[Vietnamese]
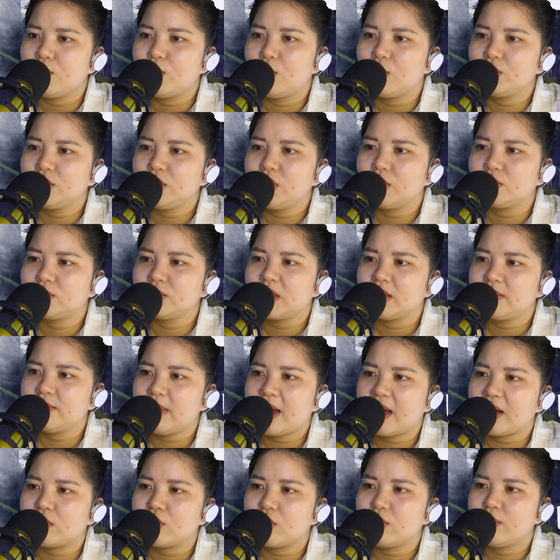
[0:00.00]
muốn dùng tính
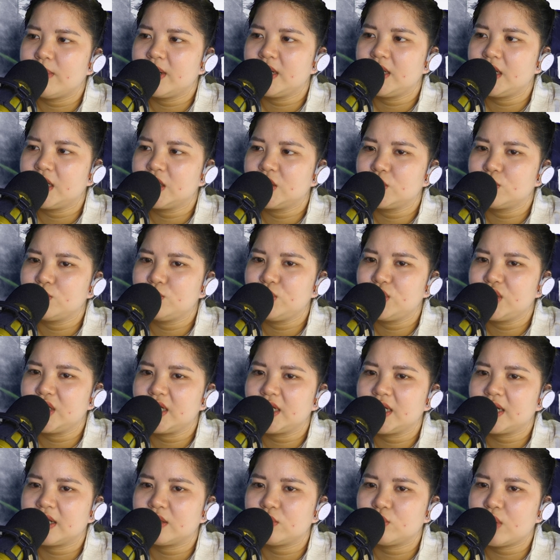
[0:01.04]
mạng của mình để trung
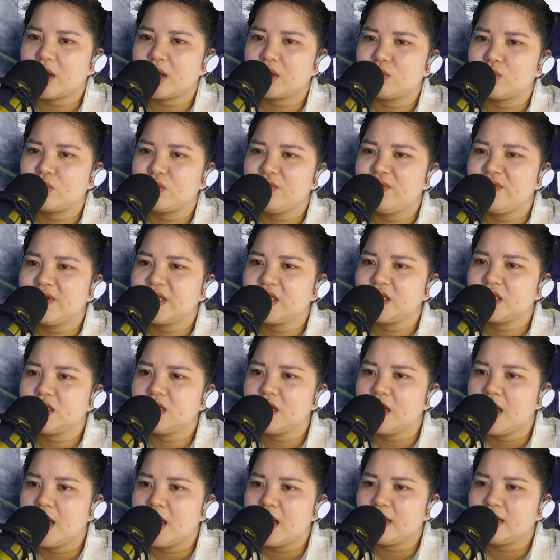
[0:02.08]
chuyển cả tòa núi phía
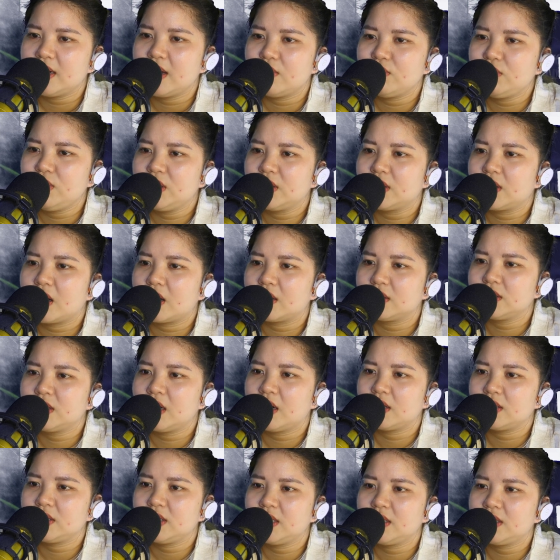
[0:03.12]
trước. Nếu như cẩn
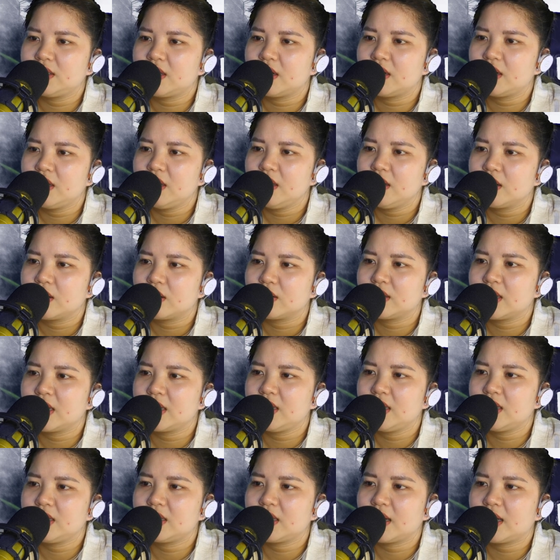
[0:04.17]
thận nhìn tới, có thể
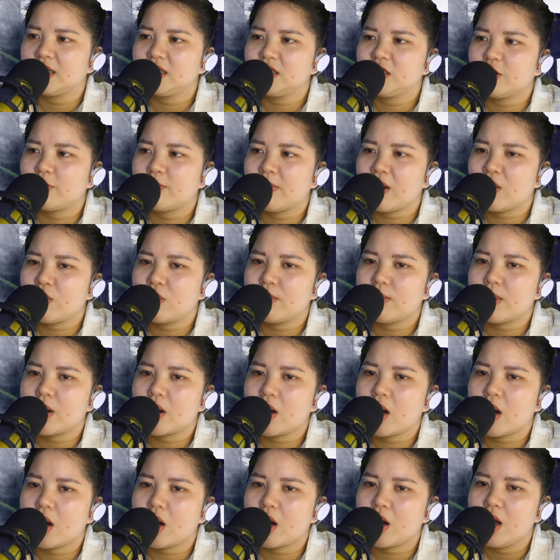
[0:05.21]
nhìn thấy trong mắt của
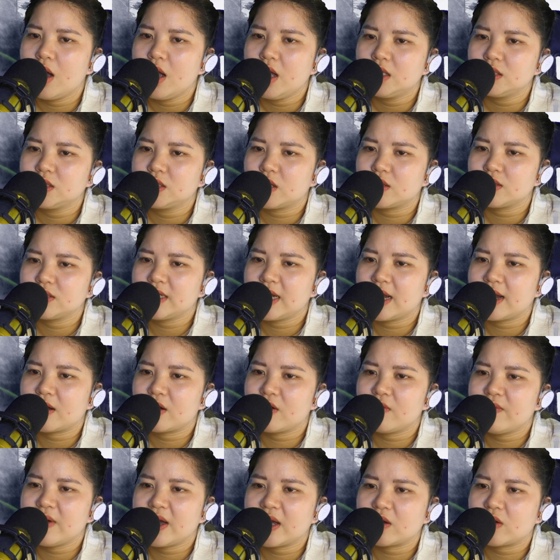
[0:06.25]
bọn họ rõ ràng
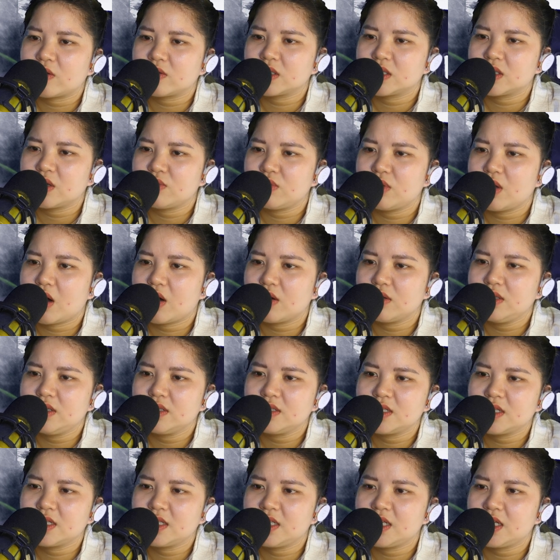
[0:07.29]
có vài con sâu nhỏ
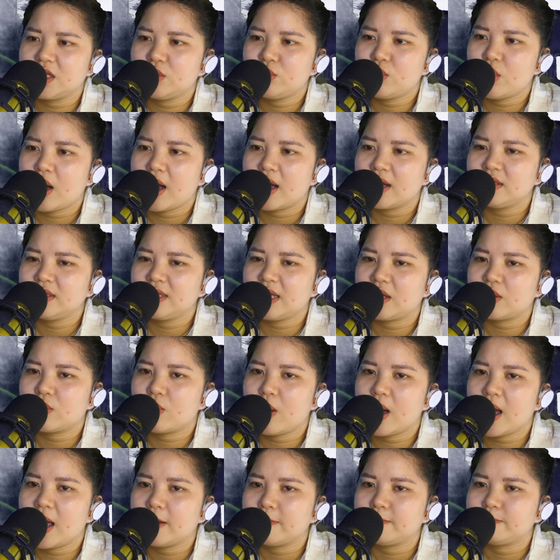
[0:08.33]
như sợi chỉ thoáng chạy
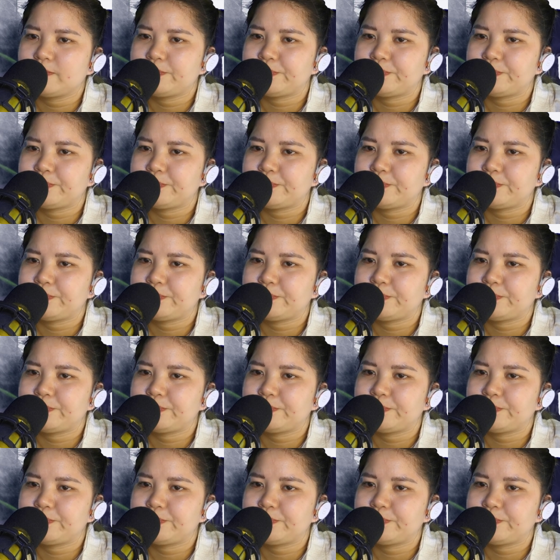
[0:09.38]
qua.